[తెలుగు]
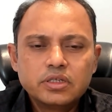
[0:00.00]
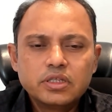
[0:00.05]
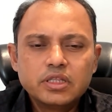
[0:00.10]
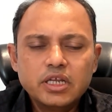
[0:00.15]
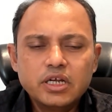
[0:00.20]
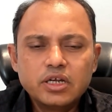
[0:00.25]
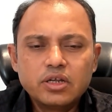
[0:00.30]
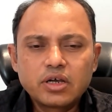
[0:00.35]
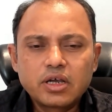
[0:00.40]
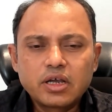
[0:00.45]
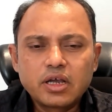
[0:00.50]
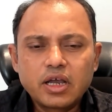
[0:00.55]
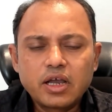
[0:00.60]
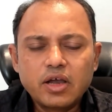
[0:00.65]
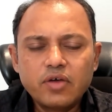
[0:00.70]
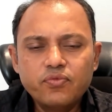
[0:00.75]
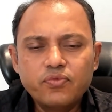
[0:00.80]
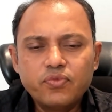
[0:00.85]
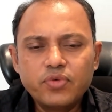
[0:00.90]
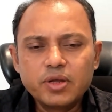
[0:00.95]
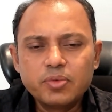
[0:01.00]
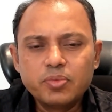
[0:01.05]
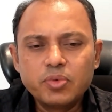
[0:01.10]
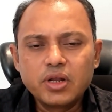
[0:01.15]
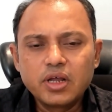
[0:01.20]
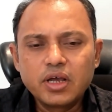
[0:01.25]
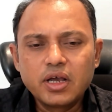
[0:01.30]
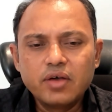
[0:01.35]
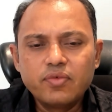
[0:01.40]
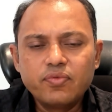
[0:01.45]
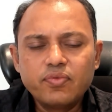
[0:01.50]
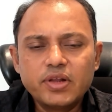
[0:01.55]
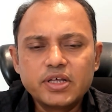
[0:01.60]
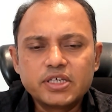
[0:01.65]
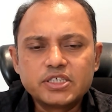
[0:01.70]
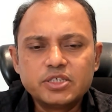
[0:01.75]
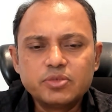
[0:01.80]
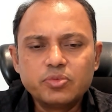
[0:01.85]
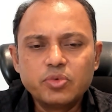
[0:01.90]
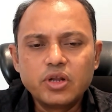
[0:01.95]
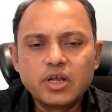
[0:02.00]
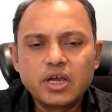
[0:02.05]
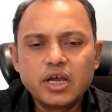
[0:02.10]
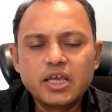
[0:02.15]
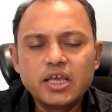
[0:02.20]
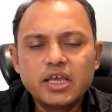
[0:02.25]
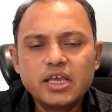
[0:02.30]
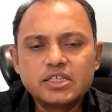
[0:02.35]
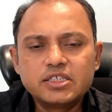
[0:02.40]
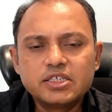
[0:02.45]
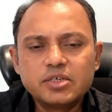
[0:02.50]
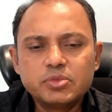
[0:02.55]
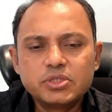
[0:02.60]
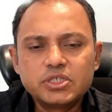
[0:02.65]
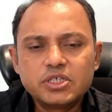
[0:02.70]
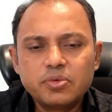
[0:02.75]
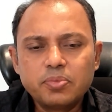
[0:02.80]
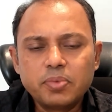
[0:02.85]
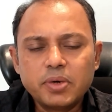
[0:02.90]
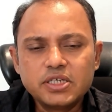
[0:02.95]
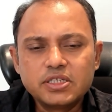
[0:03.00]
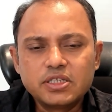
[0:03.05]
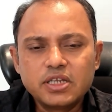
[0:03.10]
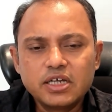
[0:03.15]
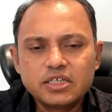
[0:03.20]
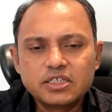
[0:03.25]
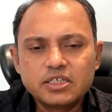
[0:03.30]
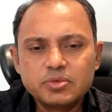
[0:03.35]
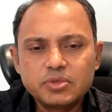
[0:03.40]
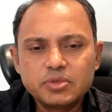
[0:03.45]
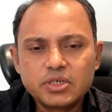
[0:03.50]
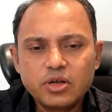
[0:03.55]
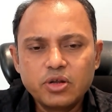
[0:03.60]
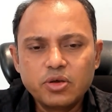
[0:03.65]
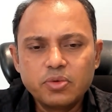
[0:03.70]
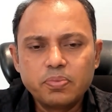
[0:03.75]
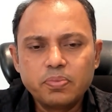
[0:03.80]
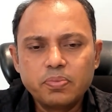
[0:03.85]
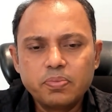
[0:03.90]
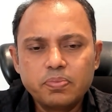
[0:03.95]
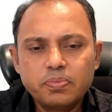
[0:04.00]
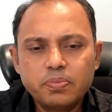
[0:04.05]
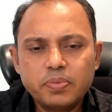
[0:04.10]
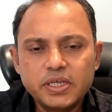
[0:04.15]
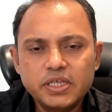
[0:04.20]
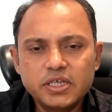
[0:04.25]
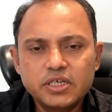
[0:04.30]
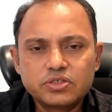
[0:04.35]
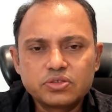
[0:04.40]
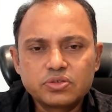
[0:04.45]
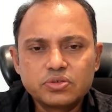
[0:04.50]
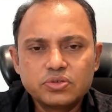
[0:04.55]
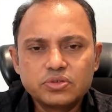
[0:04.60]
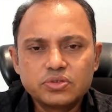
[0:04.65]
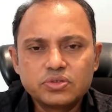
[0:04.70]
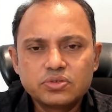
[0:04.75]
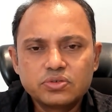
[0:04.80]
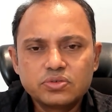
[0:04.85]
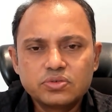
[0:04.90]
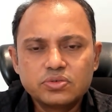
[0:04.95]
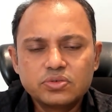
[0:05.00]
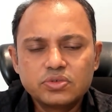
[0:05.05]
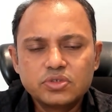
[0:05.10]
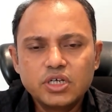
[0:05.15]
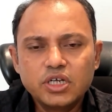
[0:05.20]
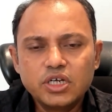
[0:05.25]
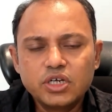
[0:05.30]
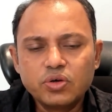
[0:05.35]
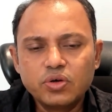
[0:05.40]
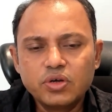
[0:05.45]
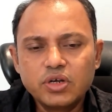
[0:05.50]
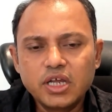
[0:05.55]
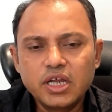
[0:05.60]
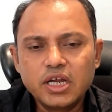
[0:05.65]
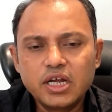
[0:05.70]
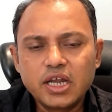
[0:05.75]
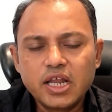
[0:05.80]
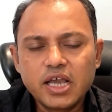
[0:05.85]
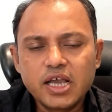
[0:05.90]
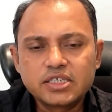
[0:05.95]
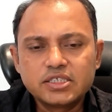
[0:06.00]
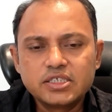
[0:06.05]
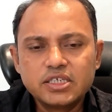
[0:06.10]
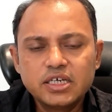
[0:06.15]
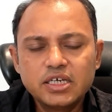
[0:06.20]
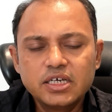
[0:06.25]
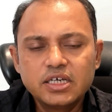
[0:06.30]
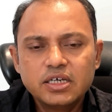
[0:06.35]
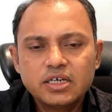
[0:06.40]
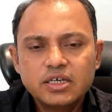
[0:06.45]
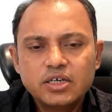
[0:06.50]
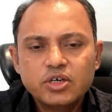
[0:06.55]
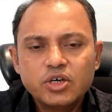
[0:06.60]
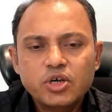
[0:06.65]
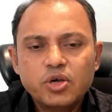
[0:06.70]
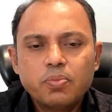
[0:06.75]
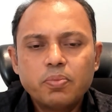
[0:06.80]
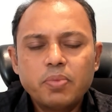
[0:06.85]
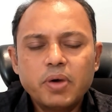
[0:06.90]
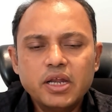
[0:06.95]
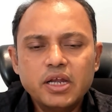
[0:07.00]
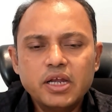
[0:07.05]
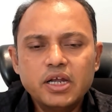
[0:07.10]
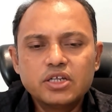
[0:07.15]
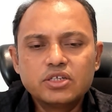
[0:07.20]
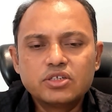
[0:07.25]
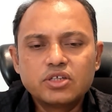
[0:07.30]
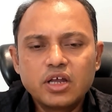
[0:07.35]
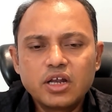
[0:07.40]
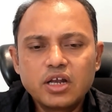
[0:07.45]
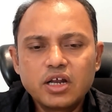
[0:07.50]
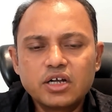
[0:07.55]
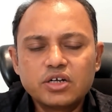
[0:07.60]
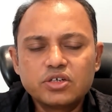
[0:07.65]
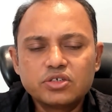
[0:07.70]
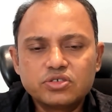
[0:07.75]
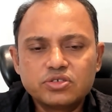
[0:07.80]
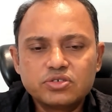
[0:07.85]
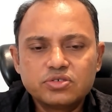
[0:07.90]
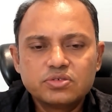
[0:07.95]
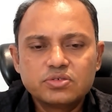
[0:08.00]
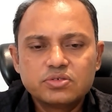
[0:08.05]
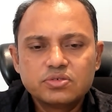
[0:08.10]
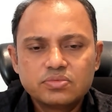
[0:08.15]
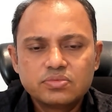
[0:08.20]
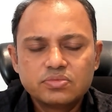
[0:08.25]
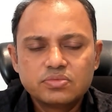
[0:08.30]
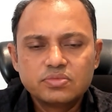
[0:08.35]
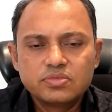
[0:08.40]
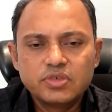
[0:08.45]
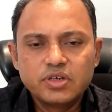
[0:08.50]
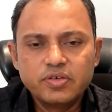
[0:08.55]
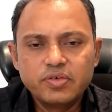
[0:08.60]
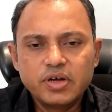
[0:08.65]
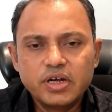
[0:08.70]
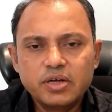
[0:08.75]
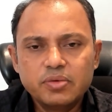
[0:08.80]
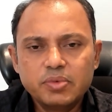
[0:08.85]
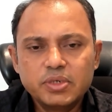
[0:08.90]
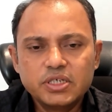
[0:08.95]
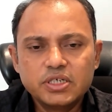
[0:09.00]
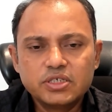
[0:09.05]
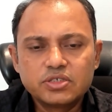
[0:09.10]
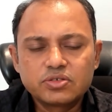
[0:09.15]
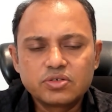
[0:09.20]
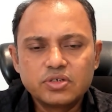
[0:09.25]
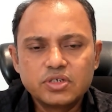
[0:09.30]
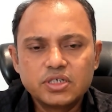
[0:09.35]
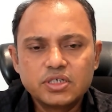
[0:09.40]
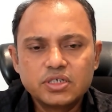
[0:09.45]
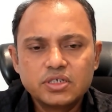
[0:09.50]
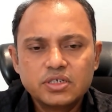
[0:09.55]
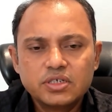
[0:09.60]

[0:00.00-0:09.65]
దీంట్లో కంఫర్టబుల్గా ఫ్లెక్సిబుల్గా ఏ సెమిస్టర్ పైసలు ఆ సెమిస్టర్లో పే చేసుకోవచ్చు ఈ ట్వంటీ ఎయిట్ ల్యాక్స్ని పన్నెండు సార్లు కట్టచ్చు డివైడెడ్ బై చేసుకొని